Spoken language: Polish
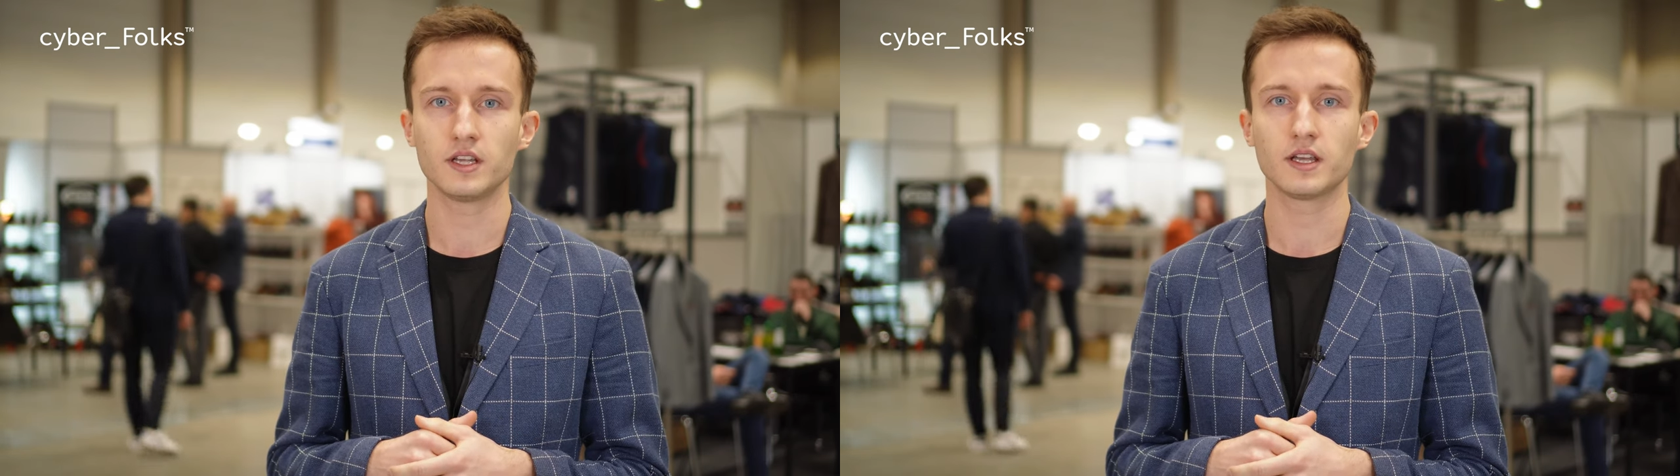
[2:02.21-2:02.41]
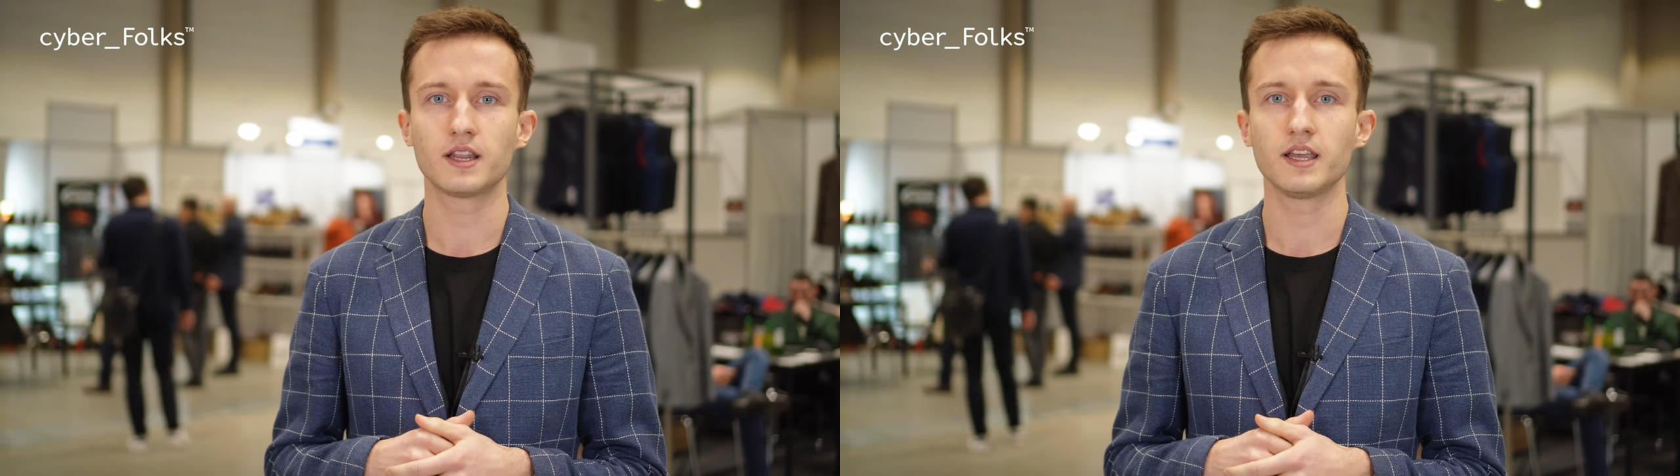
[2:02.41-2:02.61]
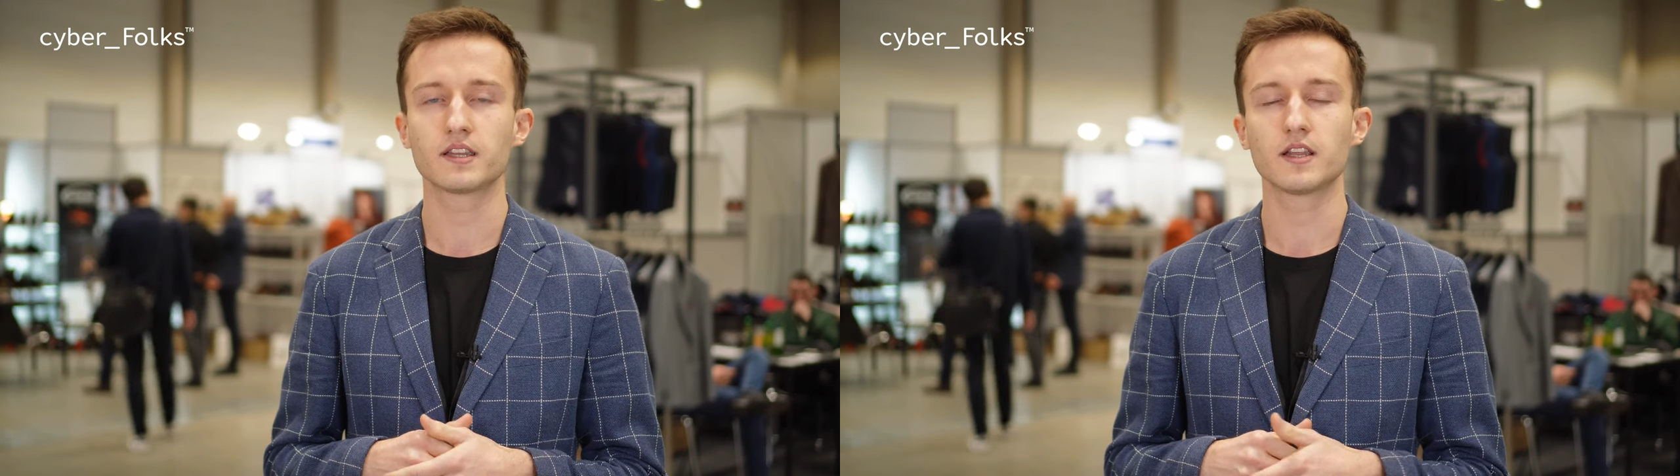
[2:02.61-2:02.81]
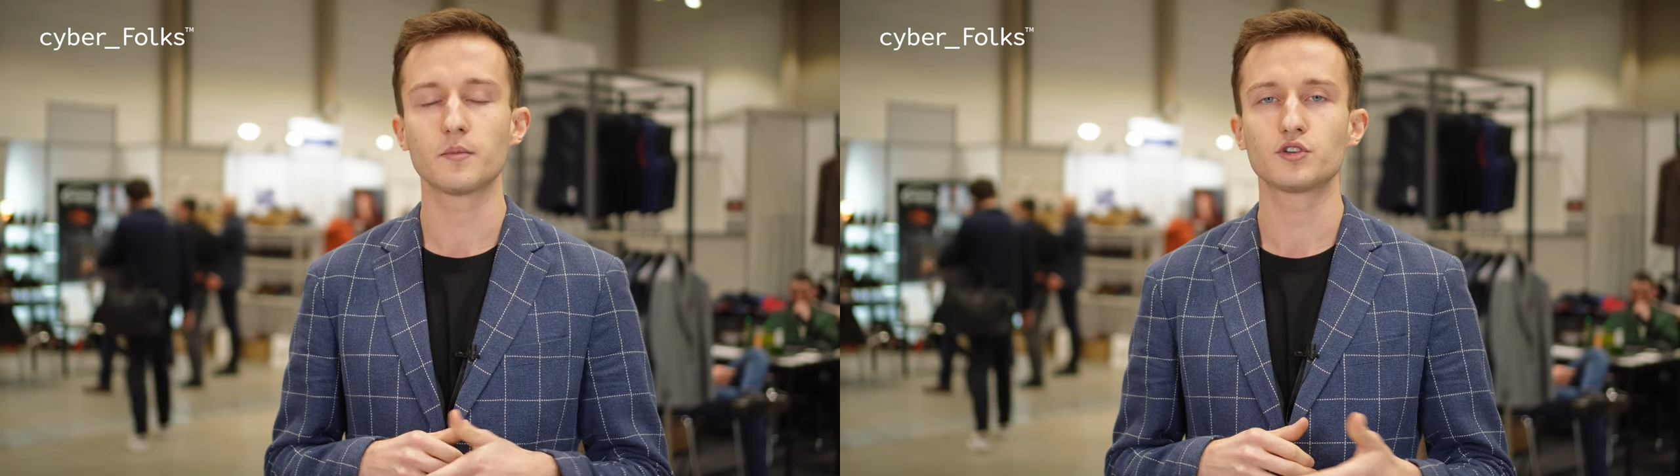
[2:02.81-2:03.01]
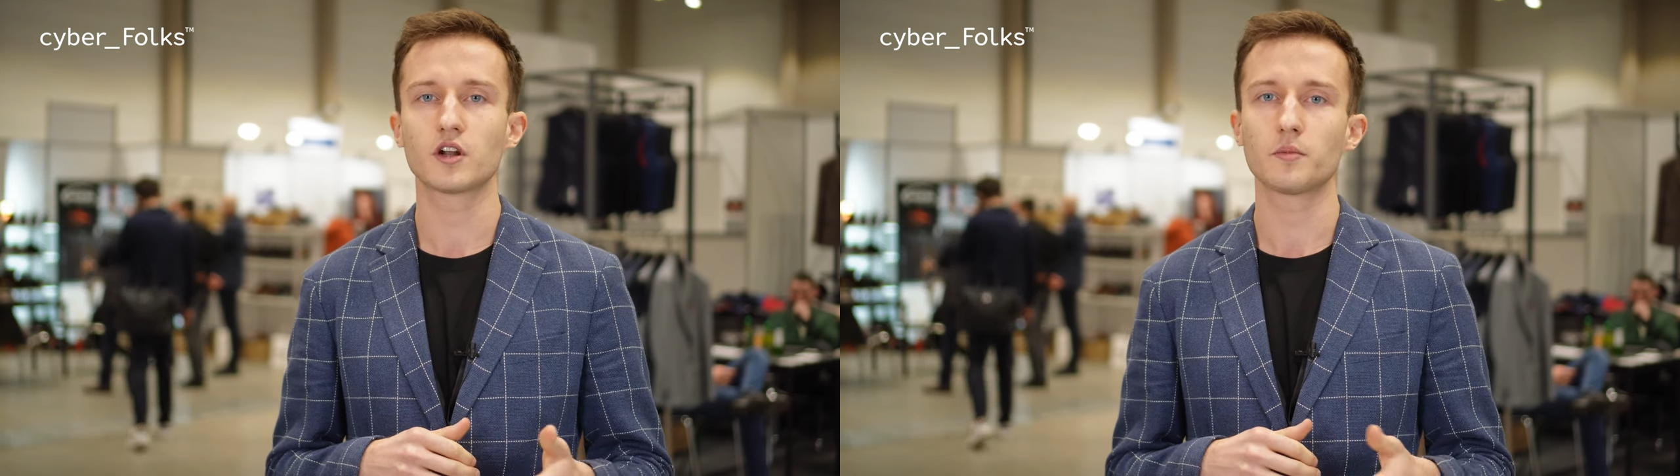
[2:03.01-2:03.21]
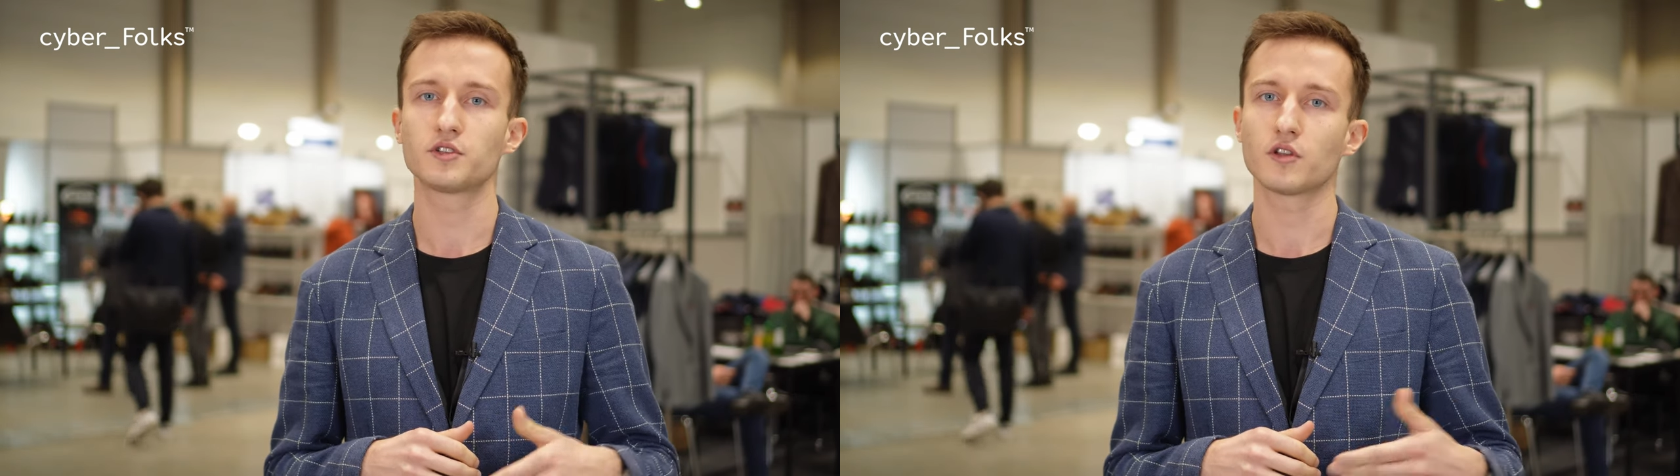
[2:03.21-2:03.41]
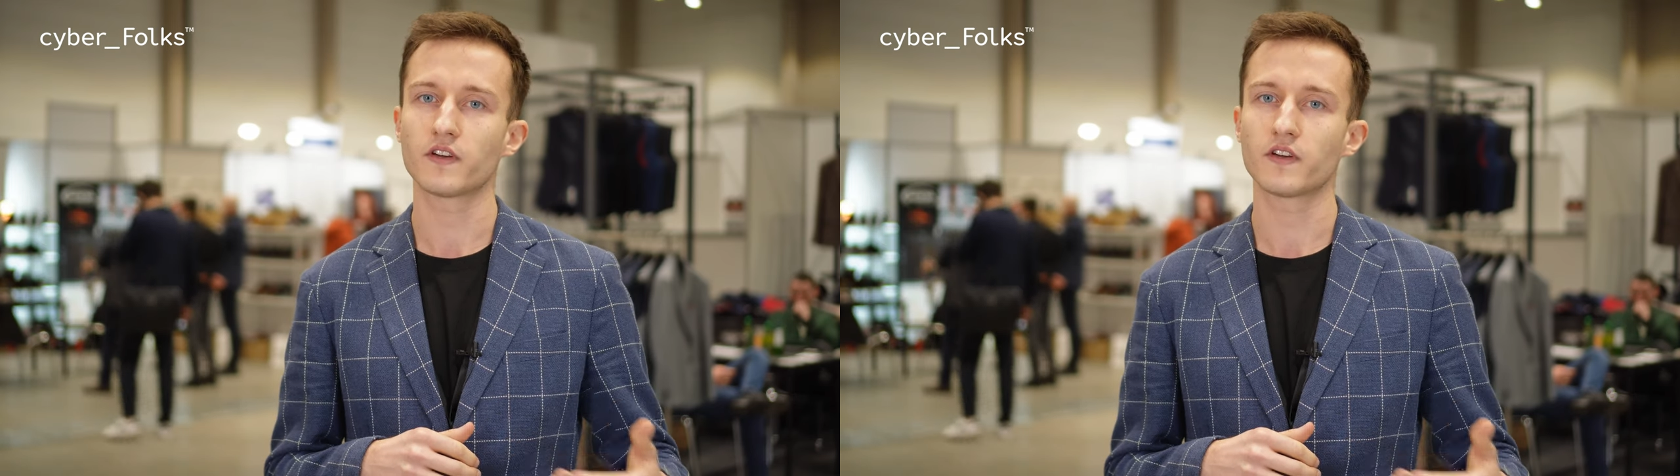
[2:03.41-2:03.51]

i klient nie musi robić